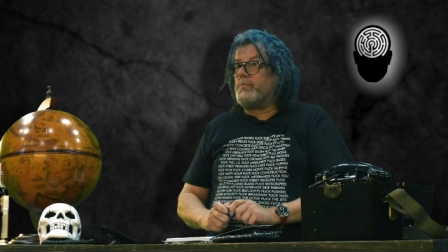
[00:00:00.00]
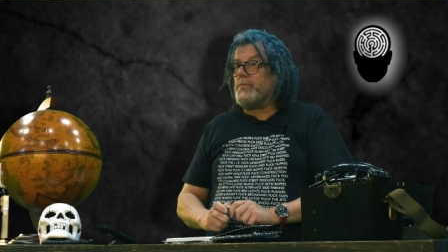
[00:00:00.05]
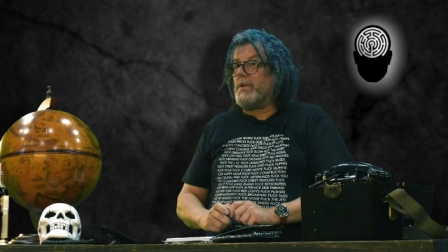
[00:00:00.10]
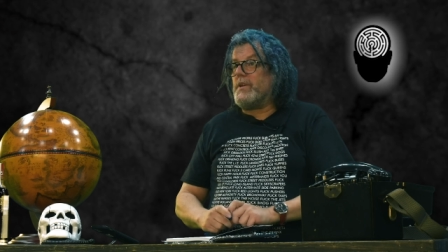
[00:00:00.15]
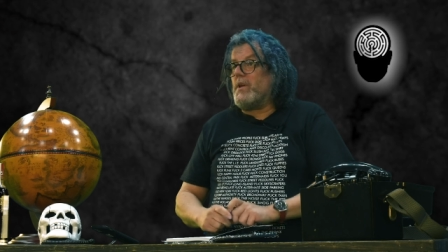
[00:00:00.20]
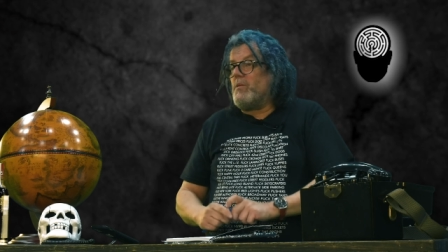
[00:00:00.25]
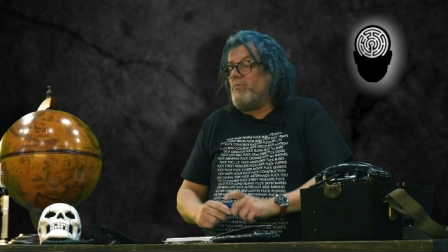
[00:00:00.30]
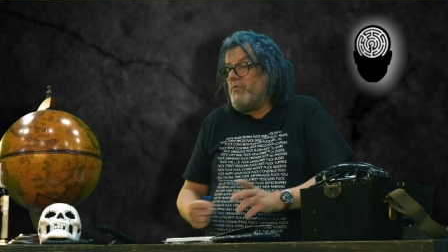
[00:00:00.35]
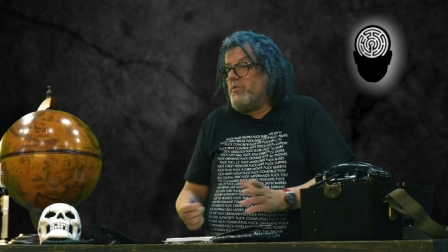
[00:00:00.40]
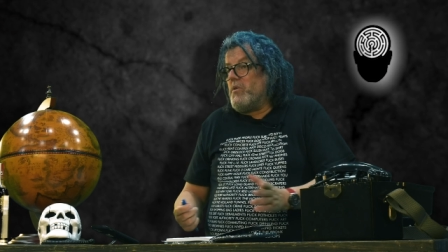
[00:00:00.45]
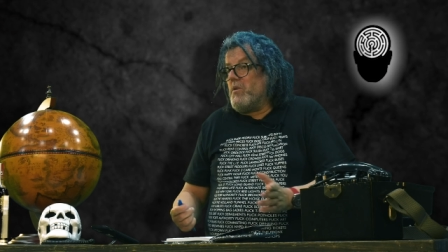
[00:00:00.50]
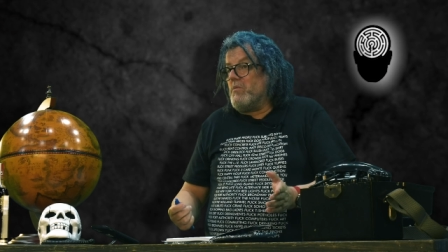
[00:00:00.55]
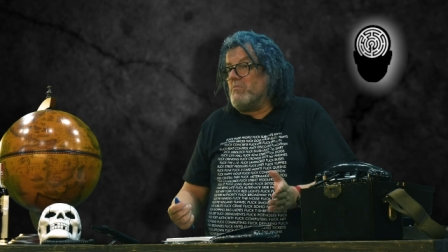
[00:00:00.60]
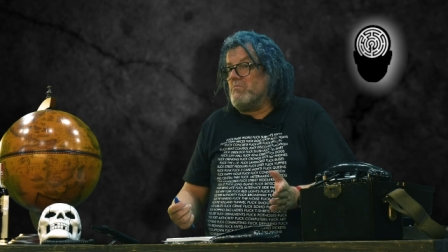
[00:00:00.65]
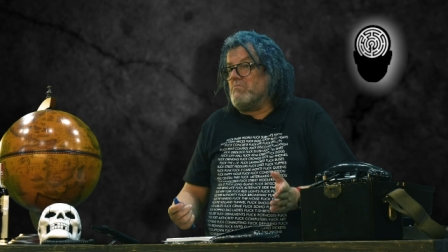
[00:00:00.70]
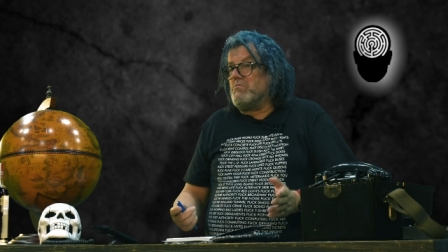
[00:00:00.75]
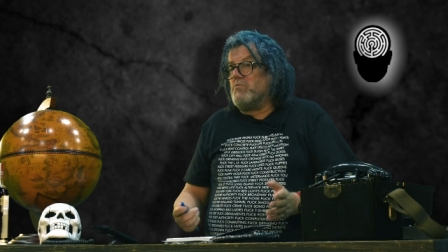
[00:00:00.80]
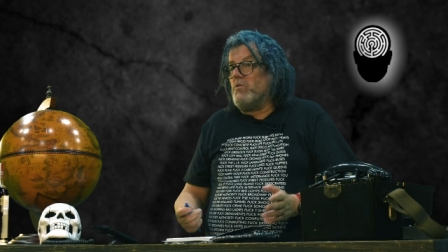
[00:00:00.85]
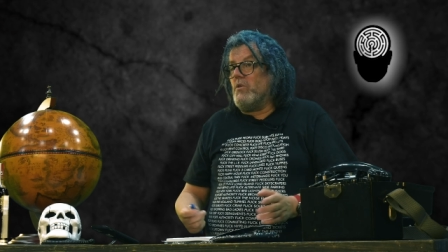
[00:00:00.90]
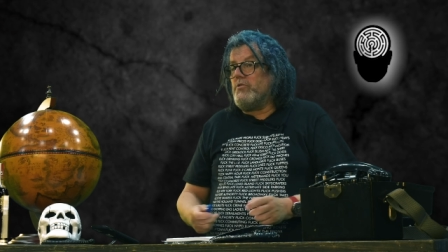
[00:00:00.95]
Tak jak
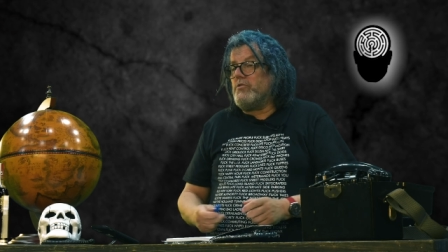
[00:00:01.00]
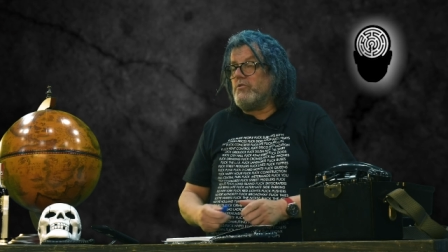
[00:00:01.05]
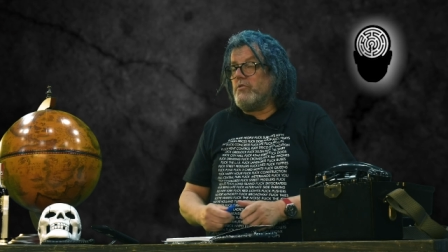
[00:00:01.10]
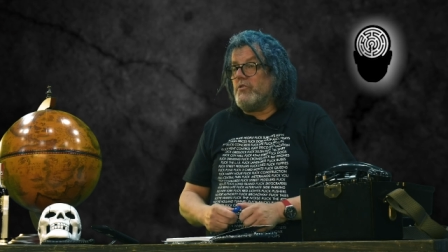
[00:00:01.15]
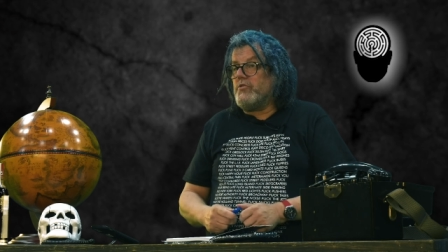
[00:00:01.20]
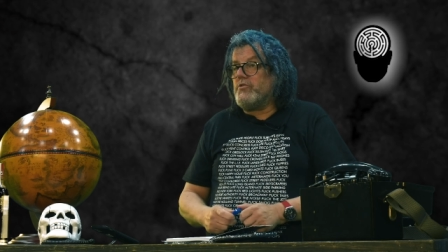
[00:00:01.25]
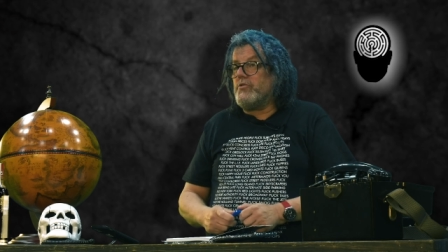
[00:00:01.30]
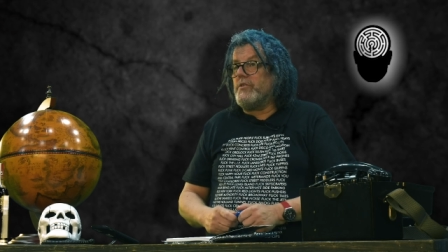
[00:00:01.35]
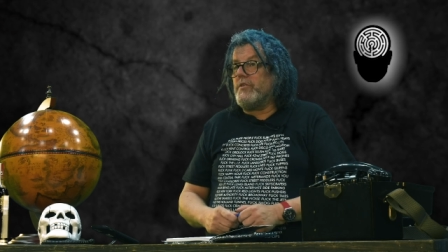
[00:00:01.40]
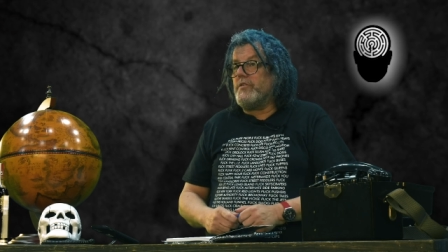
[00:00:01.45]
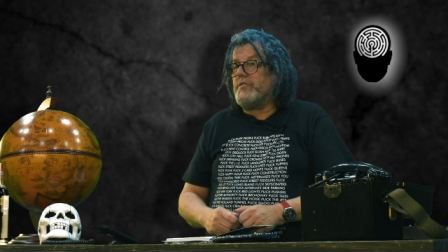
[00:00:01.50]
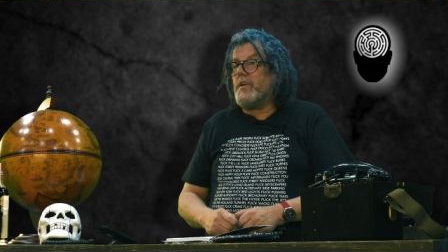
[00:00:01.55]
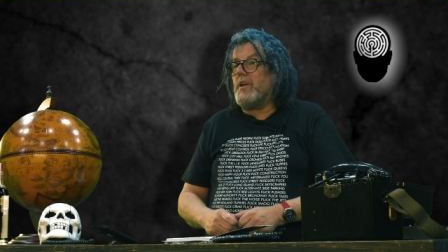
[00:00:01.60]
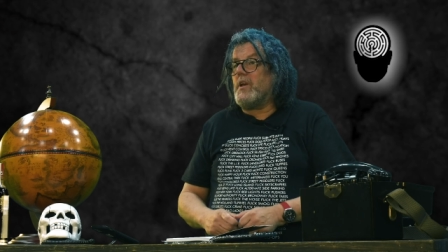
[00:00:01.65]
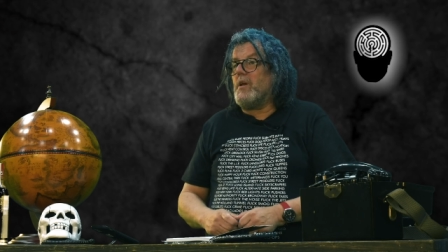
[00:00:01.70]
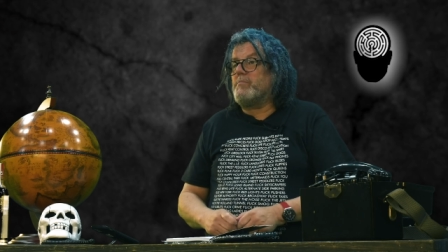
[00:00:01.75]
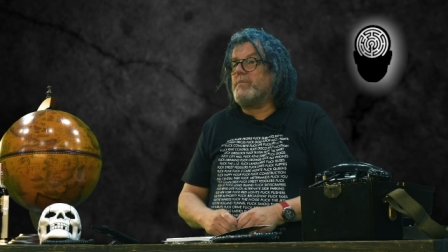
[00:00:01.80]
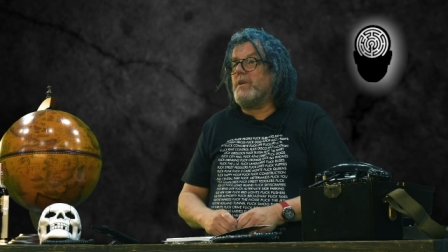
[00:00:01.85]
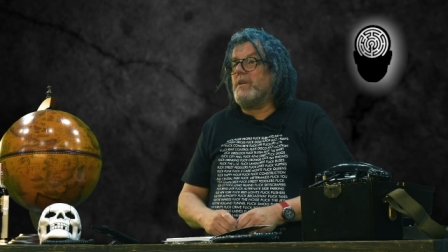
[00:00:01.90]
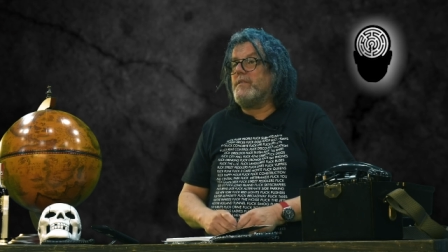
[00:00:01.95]
mówiłem, łączność to jest
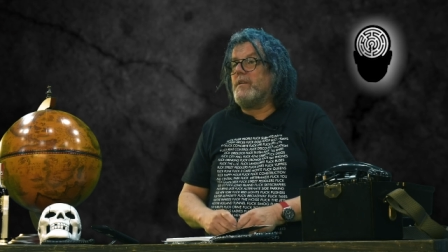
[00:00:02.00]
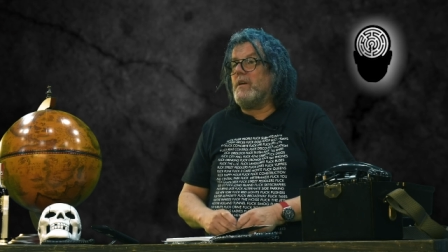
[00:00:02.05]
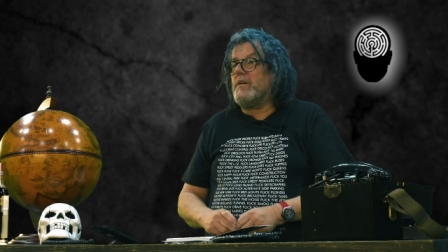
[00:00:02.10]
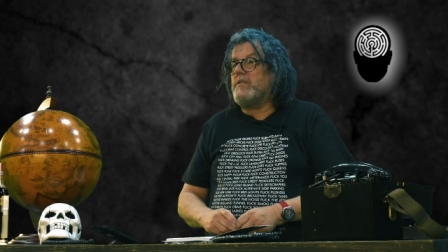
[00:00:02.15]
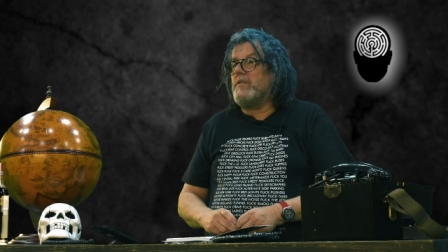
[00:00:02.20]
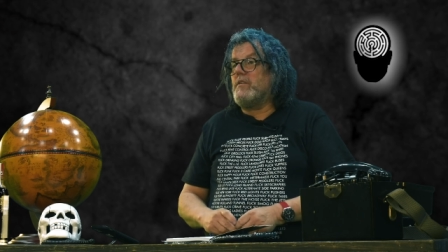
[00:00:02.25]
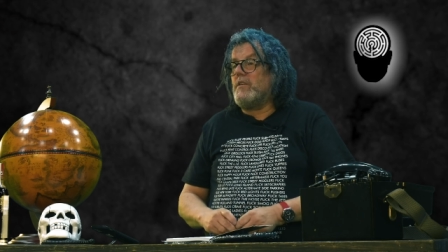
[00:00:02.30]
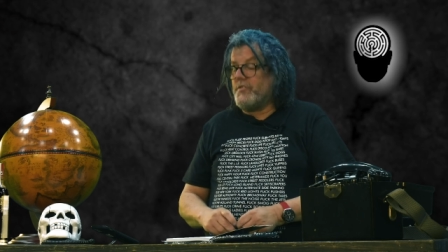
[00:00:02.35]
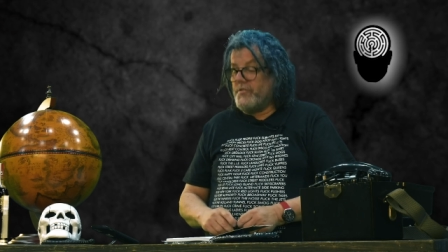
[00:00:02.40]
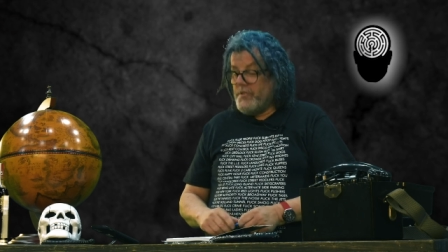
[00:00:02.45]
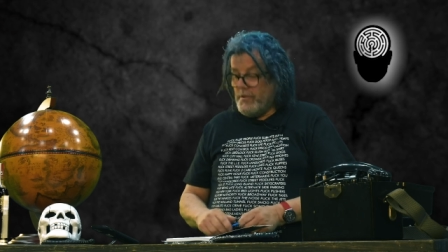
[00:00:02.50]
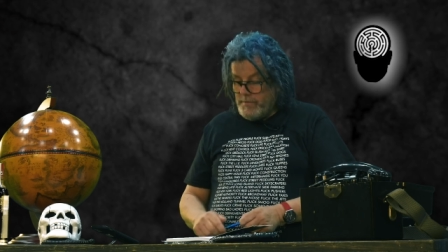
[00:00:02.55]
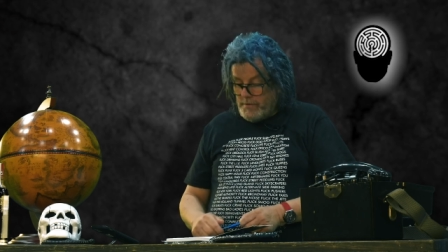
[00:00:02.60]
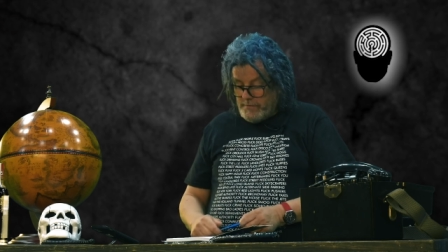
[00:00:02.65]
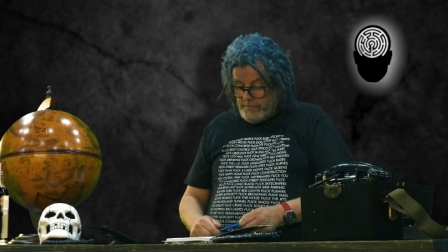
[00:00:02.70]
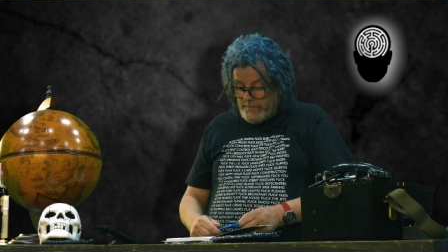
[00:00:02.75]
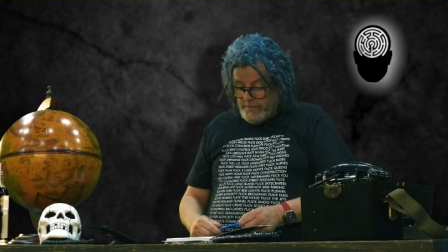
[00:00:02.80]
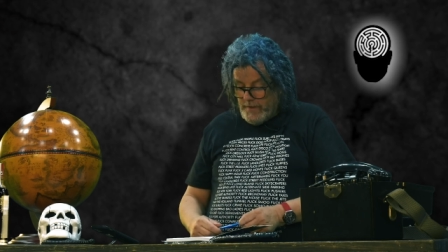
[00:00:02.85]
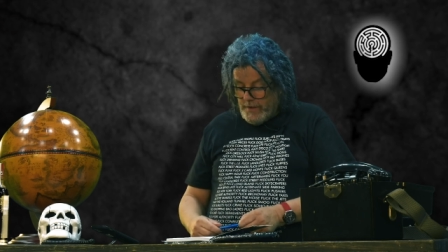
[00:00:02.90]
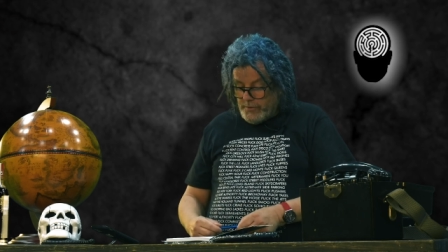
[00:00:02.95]
taka pięta
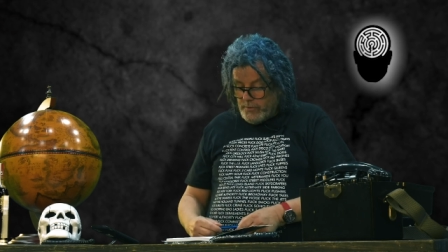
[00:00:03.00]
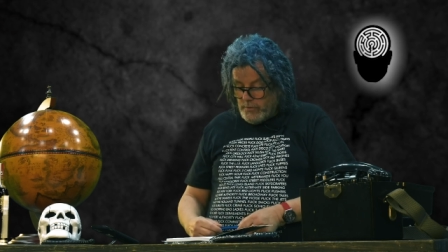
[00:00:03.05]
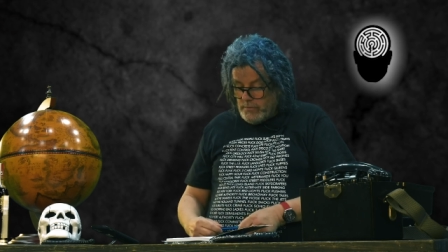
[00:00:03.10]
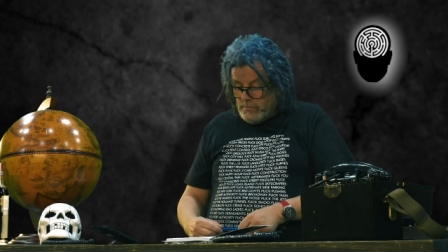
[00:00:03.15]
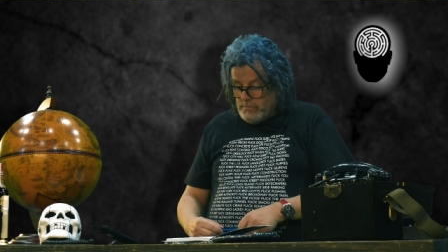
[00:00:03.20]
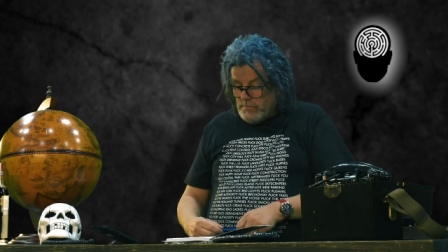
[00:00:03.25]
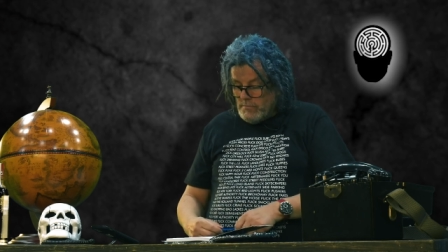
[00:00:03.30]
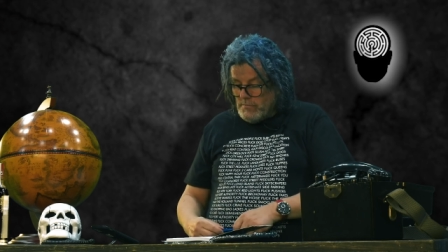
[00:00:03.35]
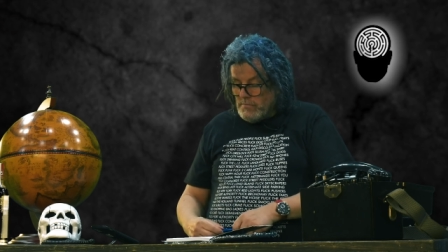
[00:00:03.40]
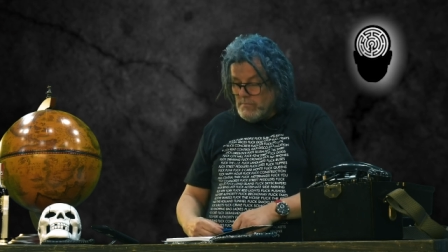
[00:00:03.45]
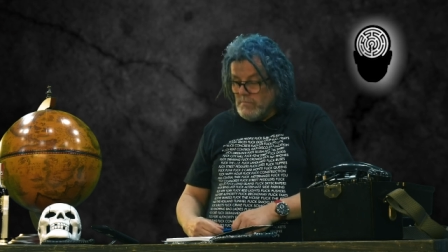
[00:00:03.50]
Achillesowa wywiadu,